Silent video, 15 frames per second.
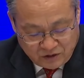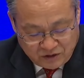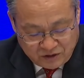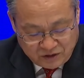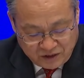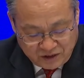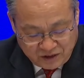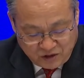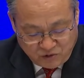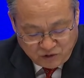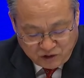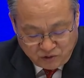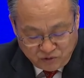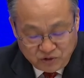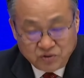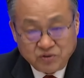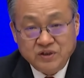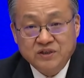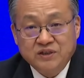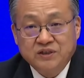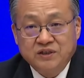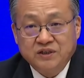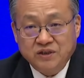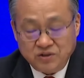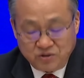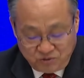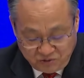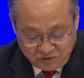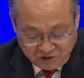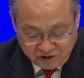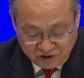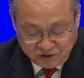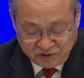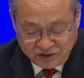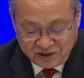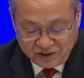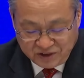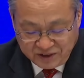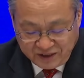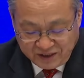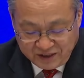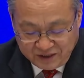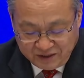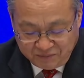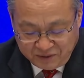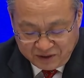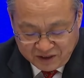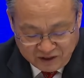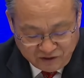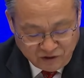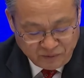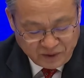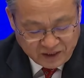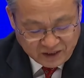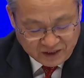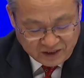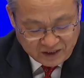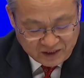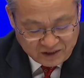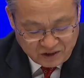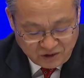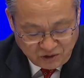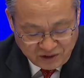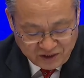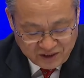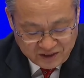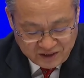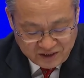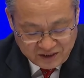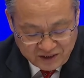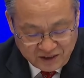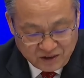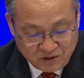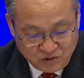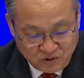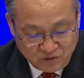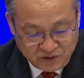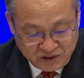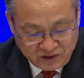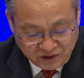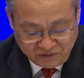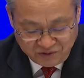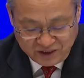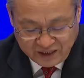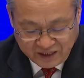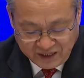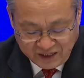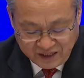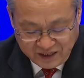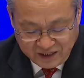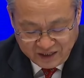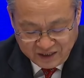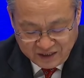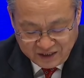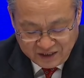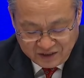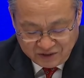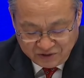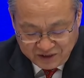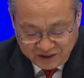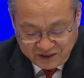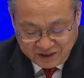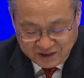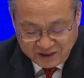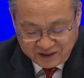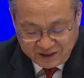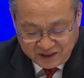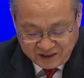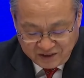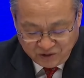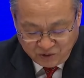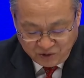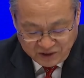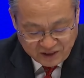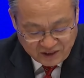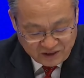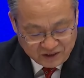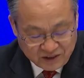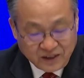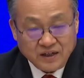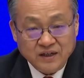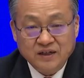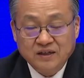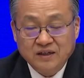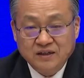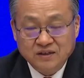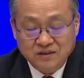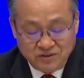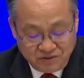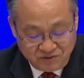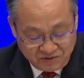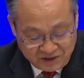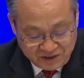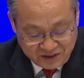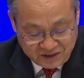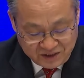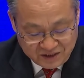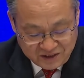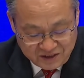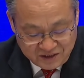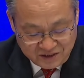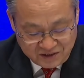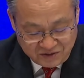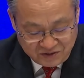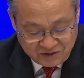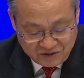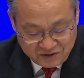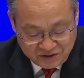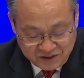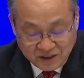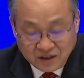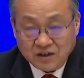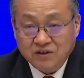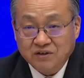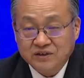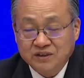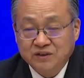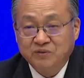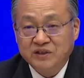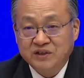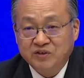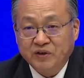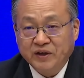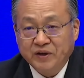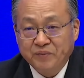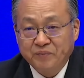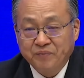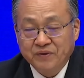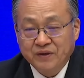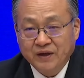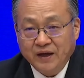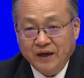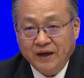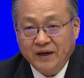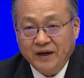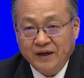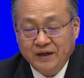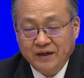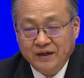紧紧抓住有利时机，用好有利条件，把各方面干事创业的积极性充分调动起来，就一定能战胜困难挑战，推动经济持续向好、行稳致远，哎，